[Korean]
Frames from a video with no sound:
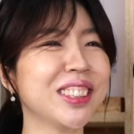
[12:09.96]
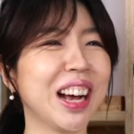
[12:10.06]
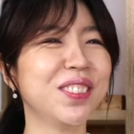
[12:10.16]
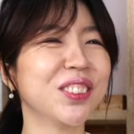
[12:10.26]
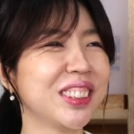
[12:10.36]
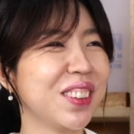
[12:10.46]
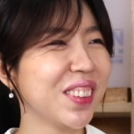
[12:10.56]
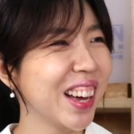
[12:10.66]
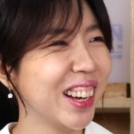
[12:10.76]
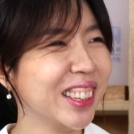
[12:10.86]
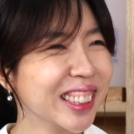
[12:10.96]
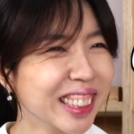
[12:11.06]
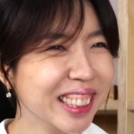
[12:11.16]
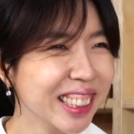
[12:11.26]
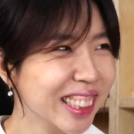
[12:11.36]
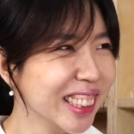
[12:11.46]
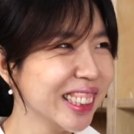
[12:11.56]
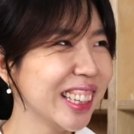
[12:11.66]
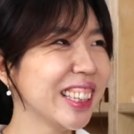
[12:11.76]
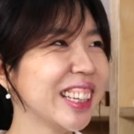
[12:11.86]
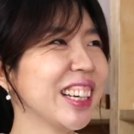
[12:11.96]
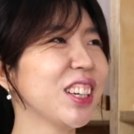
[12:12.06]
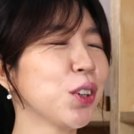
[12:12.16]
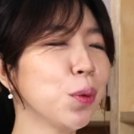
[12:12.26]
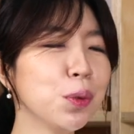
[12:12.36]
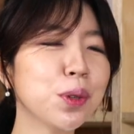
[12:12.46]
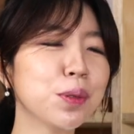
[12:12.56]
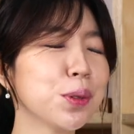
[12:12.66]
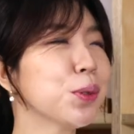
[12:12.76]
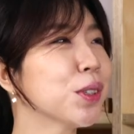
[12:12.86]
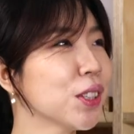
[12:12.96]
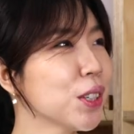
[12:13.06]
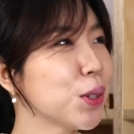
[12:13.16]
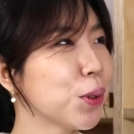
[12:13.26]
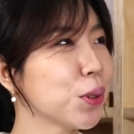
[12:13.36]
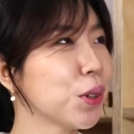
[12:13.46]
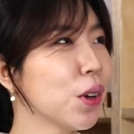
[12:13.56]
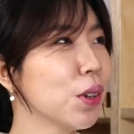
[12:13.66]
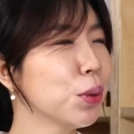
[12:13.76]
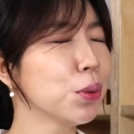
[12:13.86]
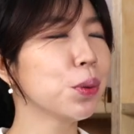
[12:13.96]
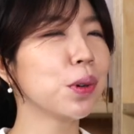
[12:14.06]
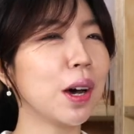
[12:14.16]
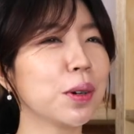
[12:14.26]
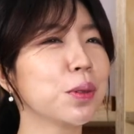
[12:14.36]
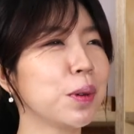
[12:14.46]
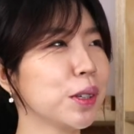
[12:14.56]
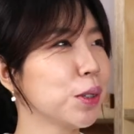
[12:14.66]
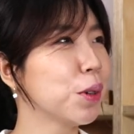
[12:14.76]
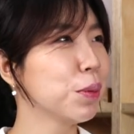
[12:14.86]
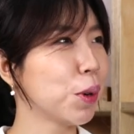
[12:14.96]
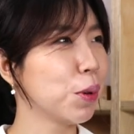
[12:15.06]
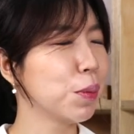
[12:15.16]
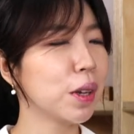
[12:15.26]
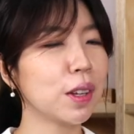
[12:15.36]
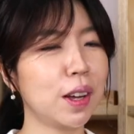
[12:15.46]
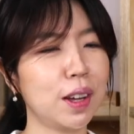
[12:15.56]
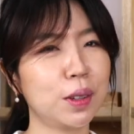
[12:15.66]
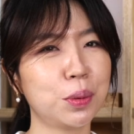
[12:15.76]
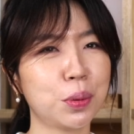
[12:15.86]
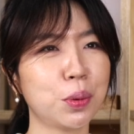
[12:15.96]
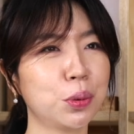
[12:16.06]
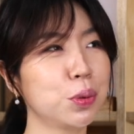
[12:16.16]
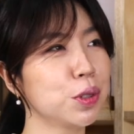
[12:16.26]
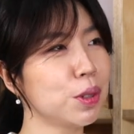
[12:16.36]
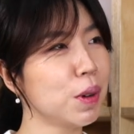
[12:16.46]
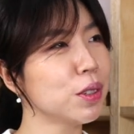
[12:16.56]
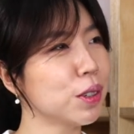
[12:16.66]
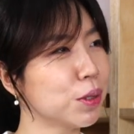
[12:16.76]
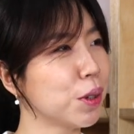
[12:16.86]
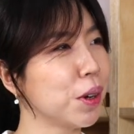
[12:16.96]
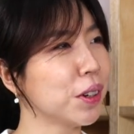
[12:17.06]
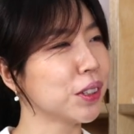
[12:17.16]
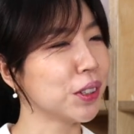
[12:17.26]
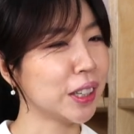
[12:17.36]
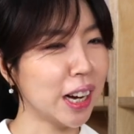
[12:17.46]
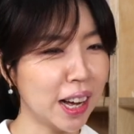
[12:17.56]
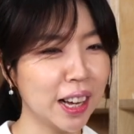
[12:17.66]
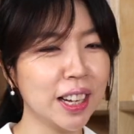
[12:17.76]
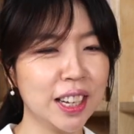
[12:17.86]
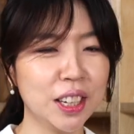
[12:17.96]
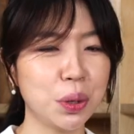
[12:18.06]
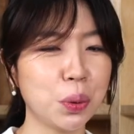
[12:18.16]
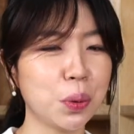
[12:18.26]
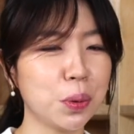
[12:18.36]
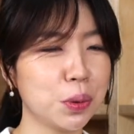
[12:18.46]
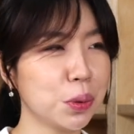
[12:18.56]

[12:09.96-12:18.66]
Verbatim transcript: 잘못되면. 네네. 네. 너무너무 속을 네. 끓이시거든요. 소송 가고 막 이러면 얼마나 또 고통이 심하시겠어요. 그러니까 요런 거